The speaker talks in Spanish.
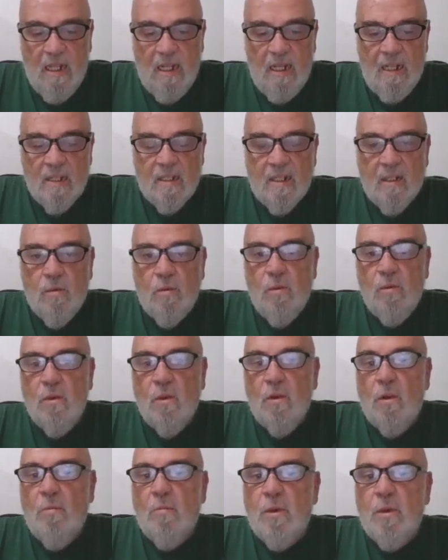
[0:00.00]
El
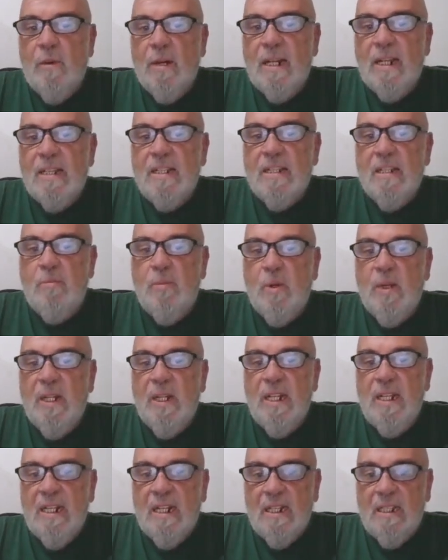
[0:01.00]
segundo, comprobar que se
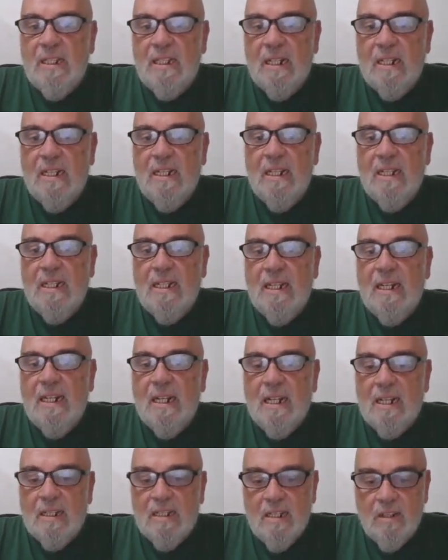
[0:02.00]
pueden hidratar y que tengan
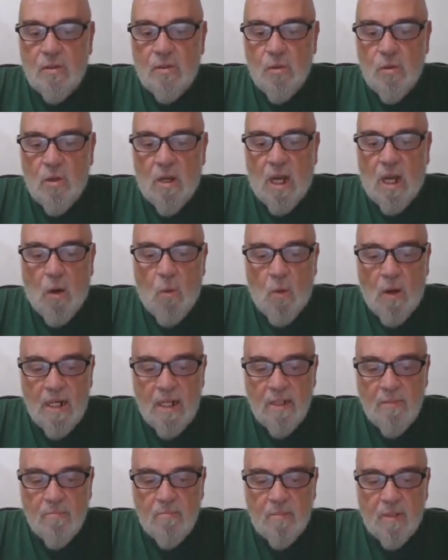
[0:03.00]
acceso a agua
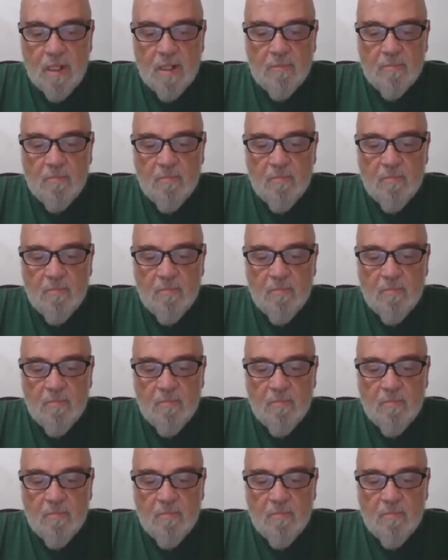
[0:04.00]
limpia.